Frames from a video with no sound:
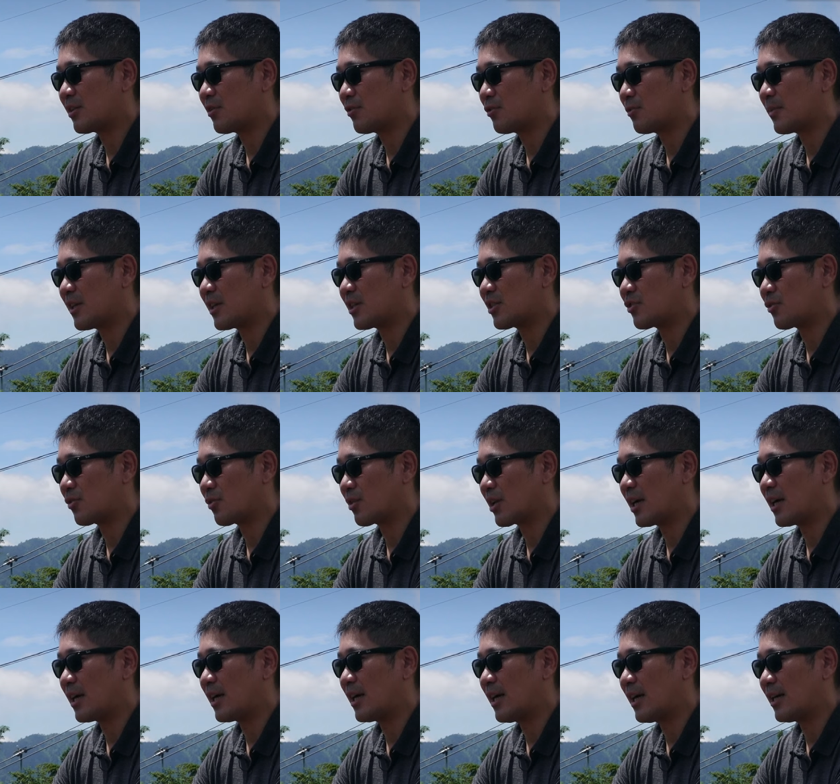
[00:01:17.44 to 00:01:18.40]
ていう名称
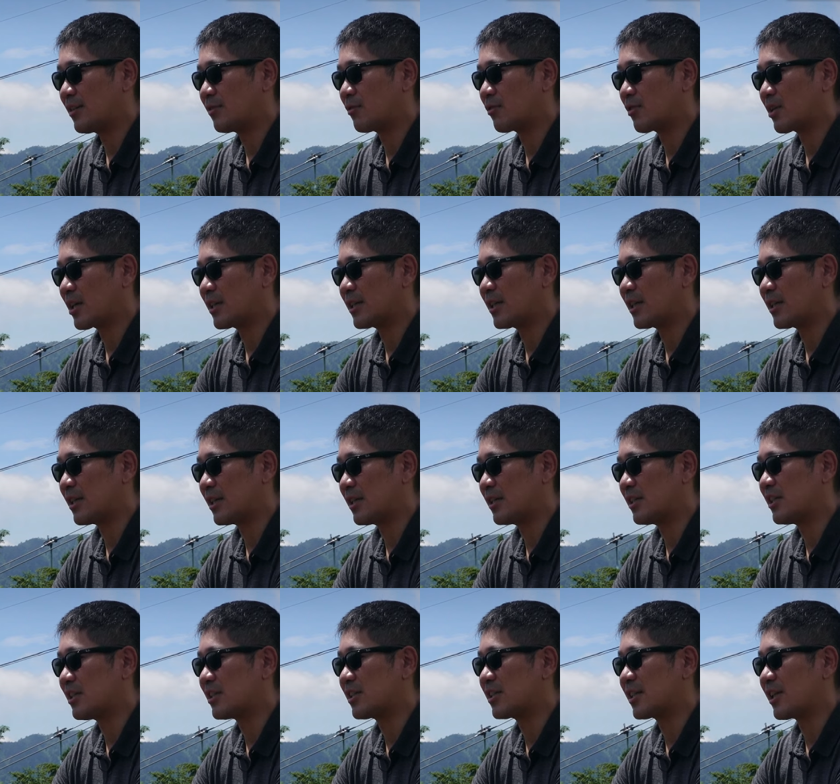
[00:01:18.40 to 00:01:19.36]
が、あの、かなり
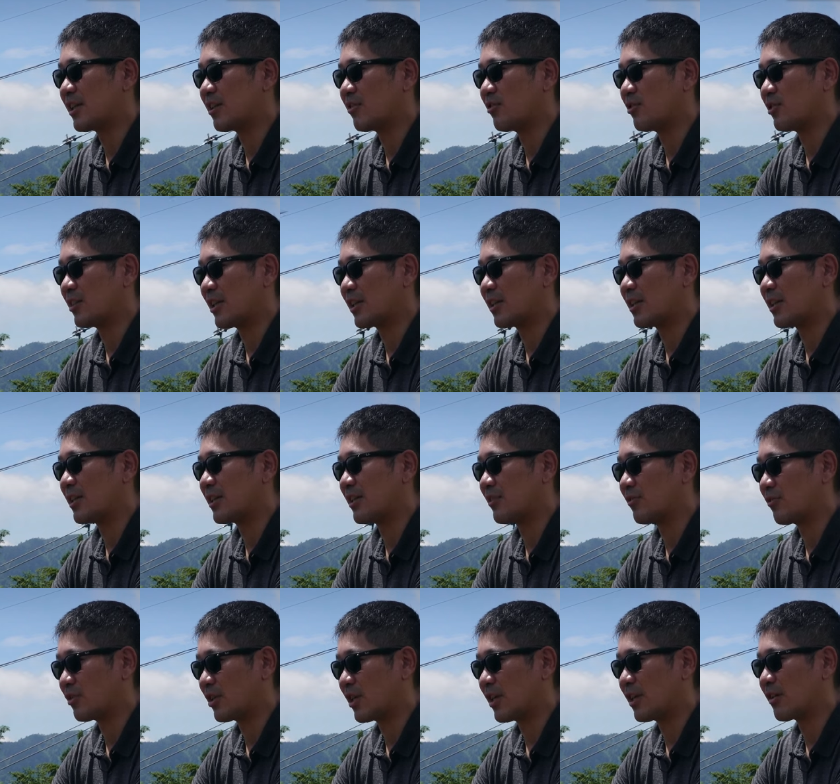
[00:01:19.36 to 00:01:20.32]
認知されるようになってきた
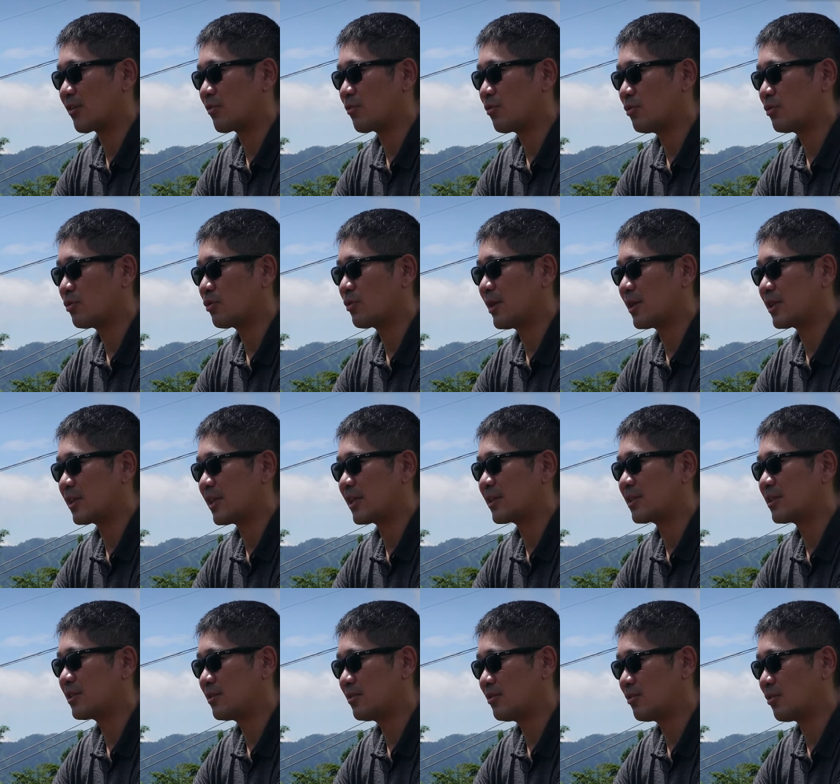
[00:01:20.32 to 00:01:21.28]
ので、今度は
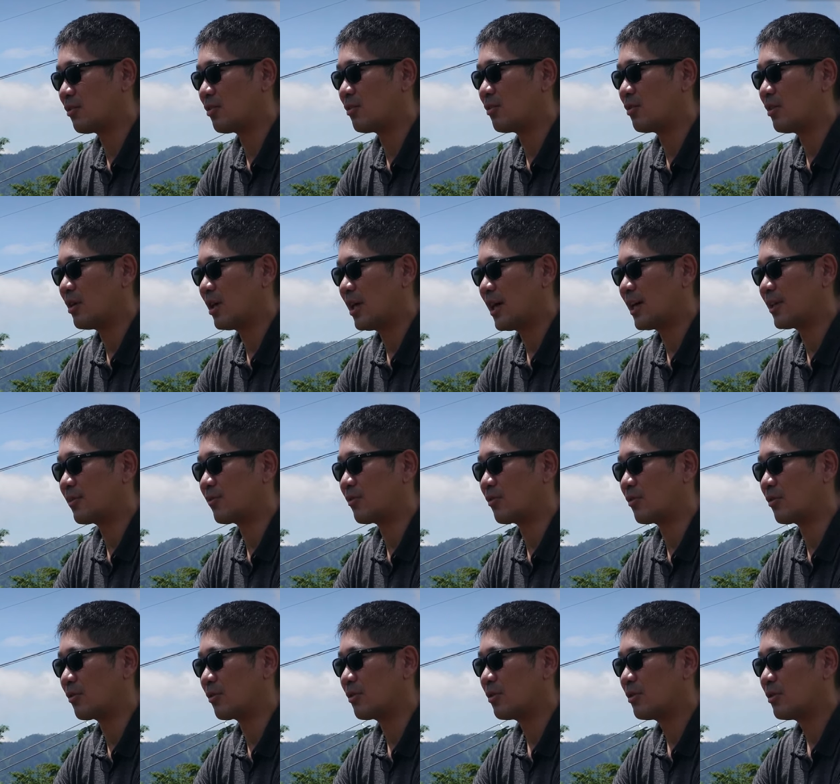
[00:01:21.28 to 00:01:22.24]
夏の、あ
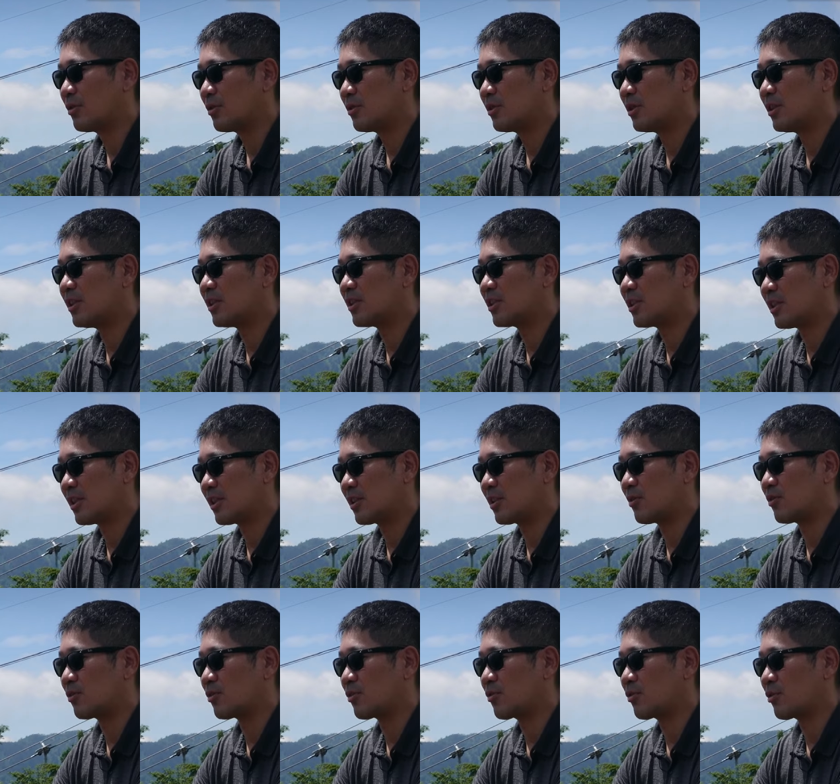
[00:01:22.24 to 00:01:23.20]
の、認知って
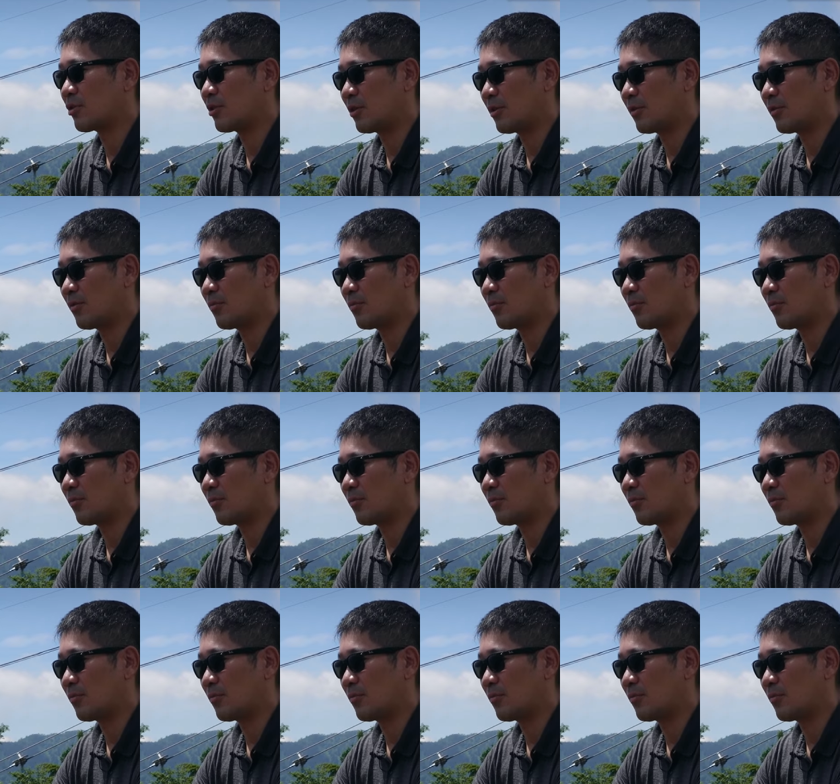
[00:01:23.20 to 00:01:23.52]
いうところ